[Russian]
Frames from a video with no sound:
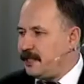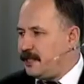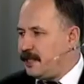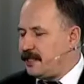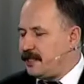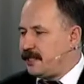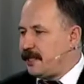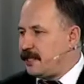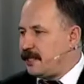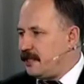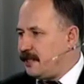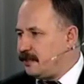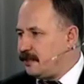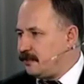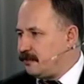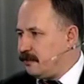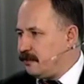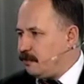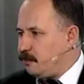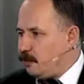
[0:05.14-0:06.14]
Есть
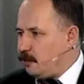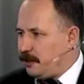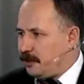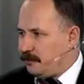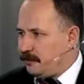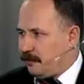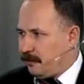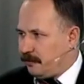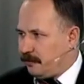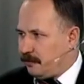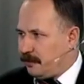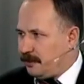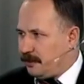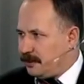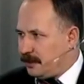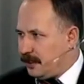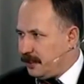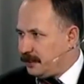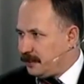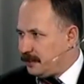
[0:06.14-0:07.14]
агентство по
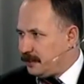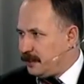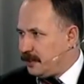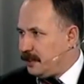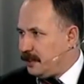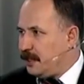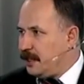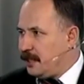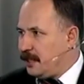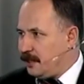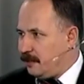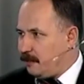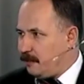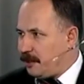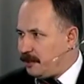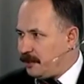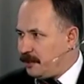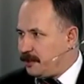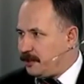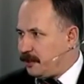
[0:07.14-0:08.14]
реструктуризации
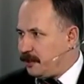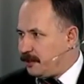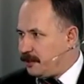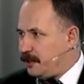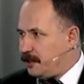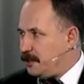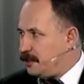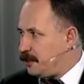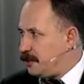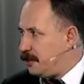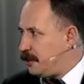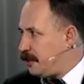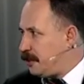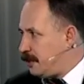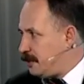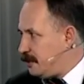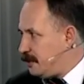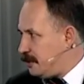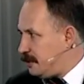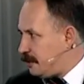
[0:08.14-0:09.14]
ипотечных жилищных
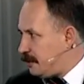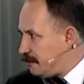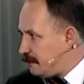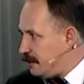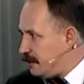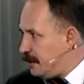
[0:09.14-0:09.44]
кредитов.